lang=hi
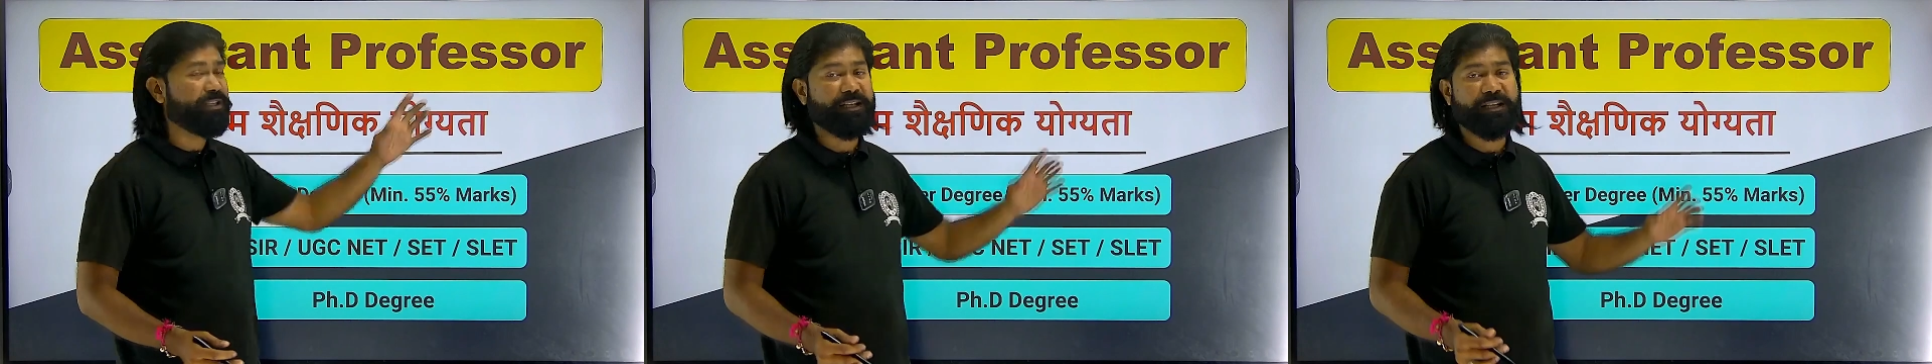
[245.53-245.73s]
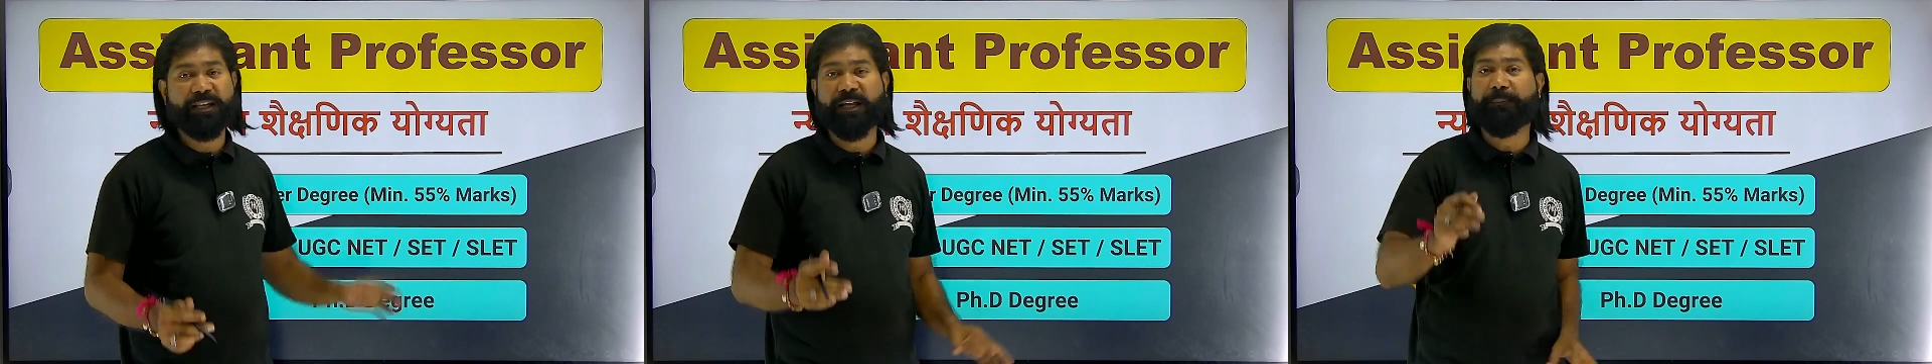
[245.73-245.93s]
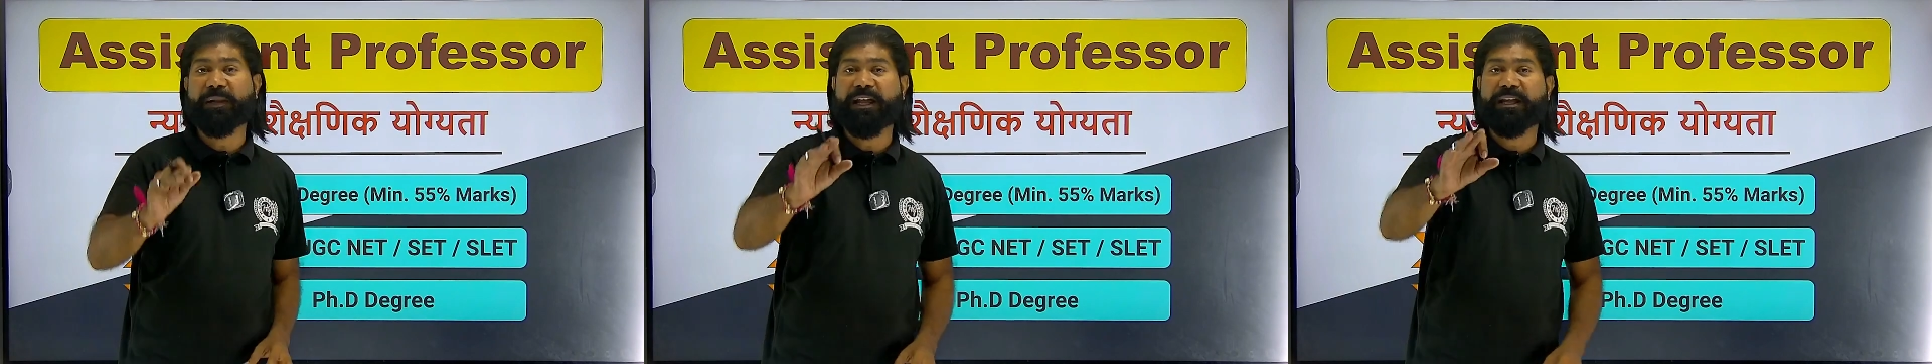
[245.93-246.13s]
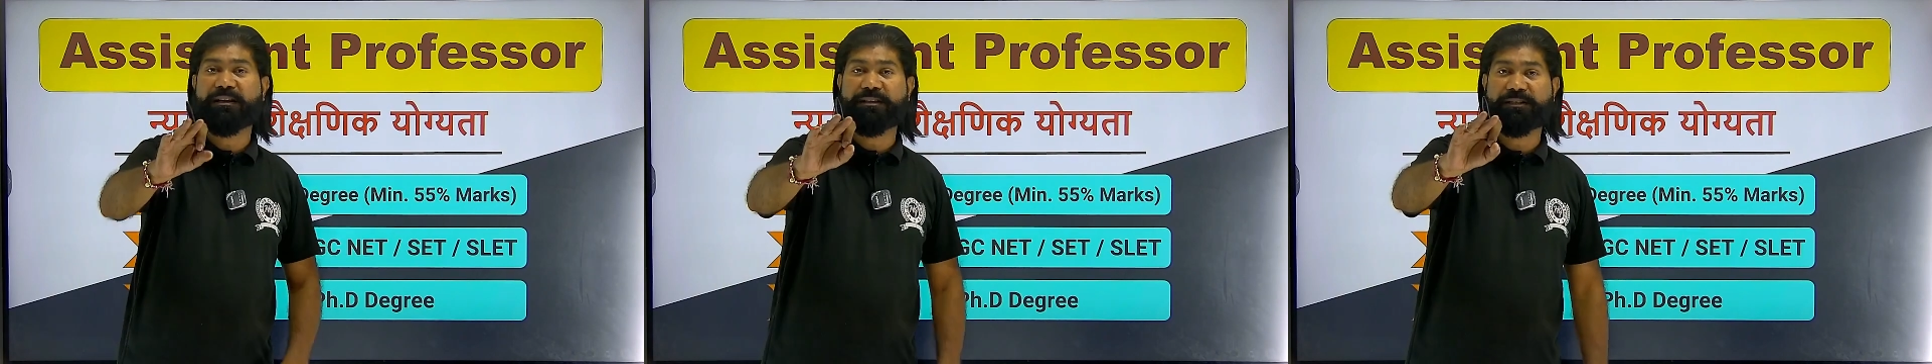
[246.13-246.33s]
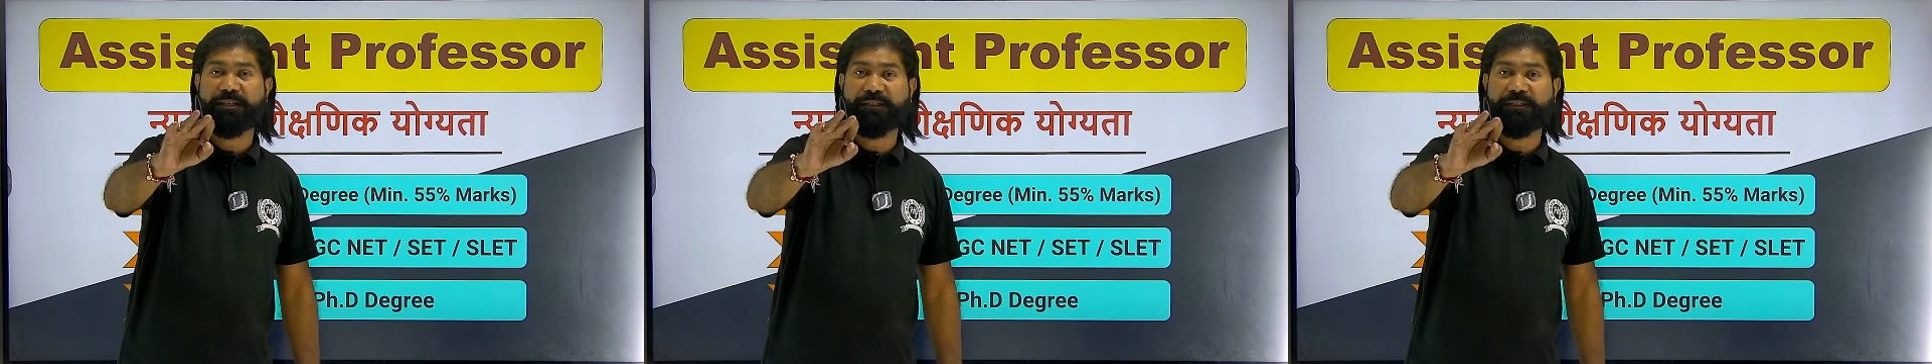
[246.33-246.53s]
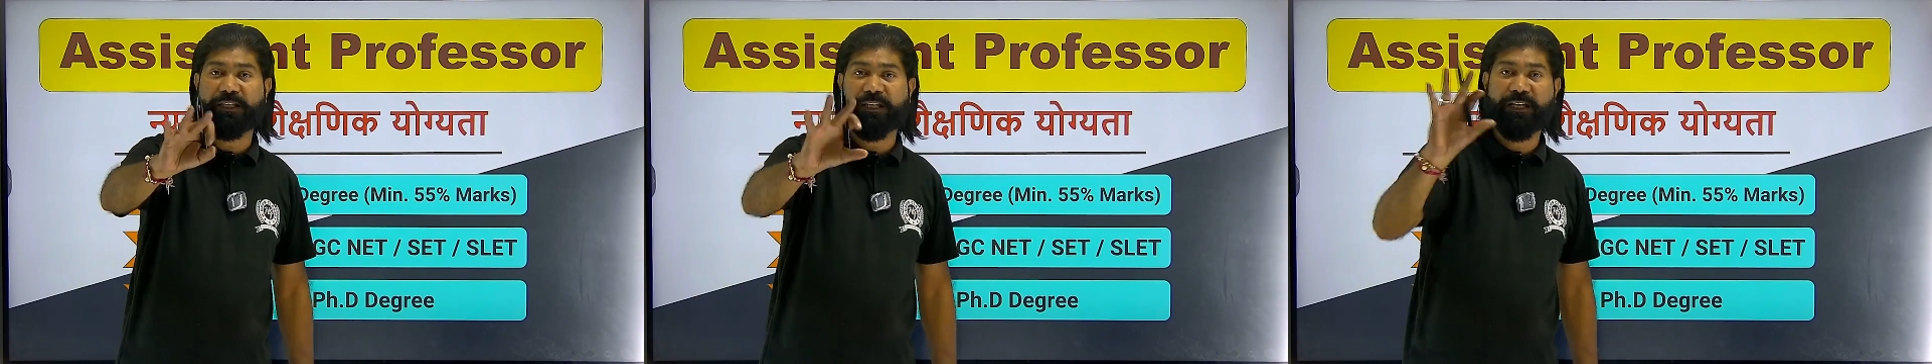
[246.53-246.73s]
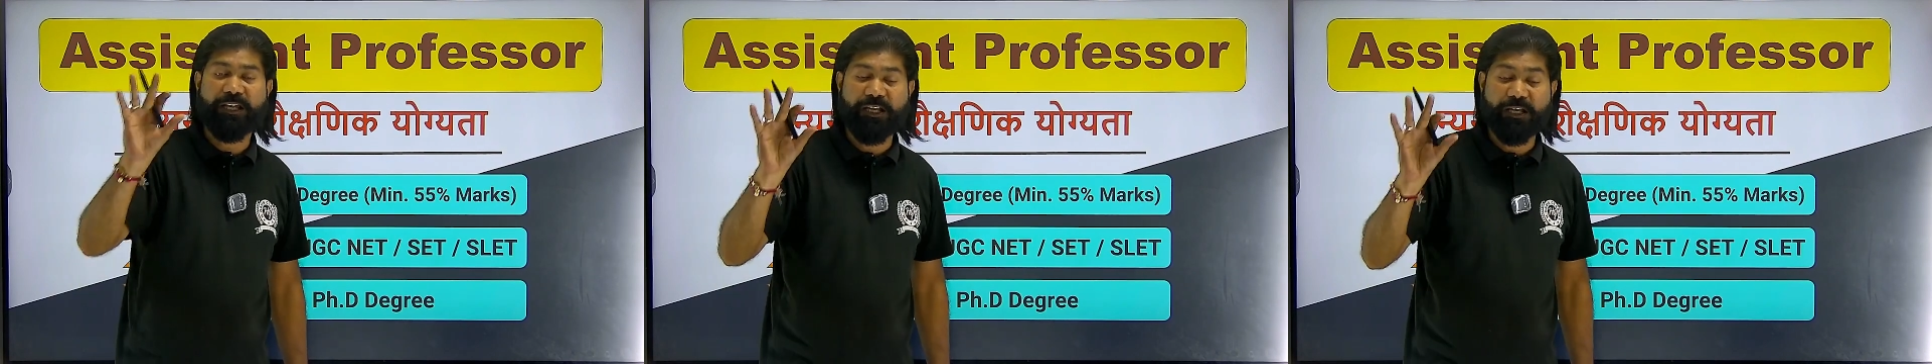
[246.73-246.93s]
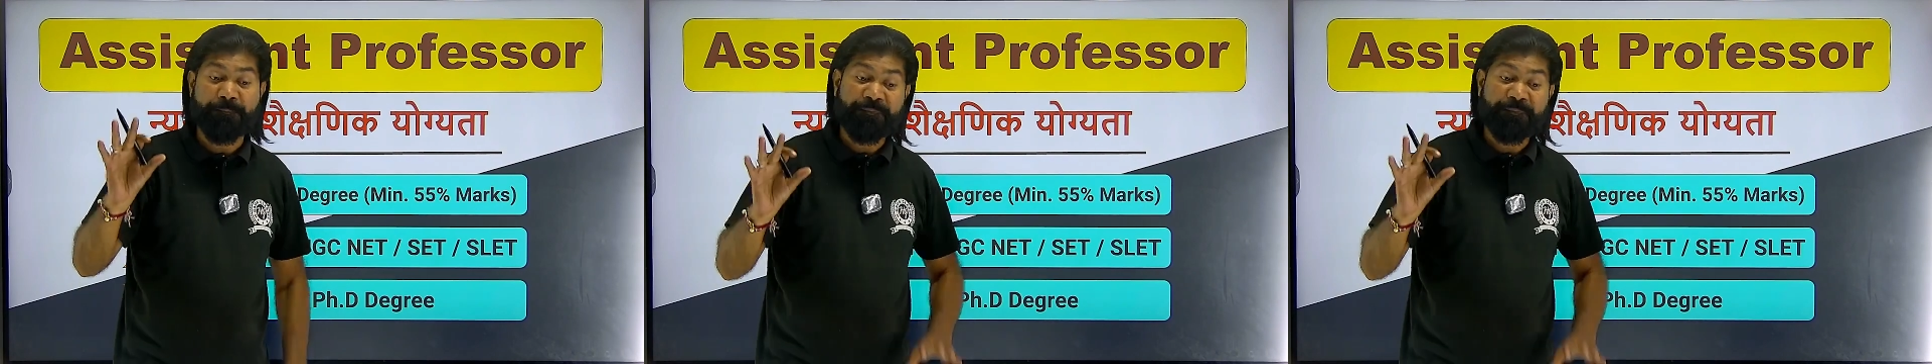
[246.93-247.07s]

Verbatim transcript: के लिए अप्लाई कर सकते हैं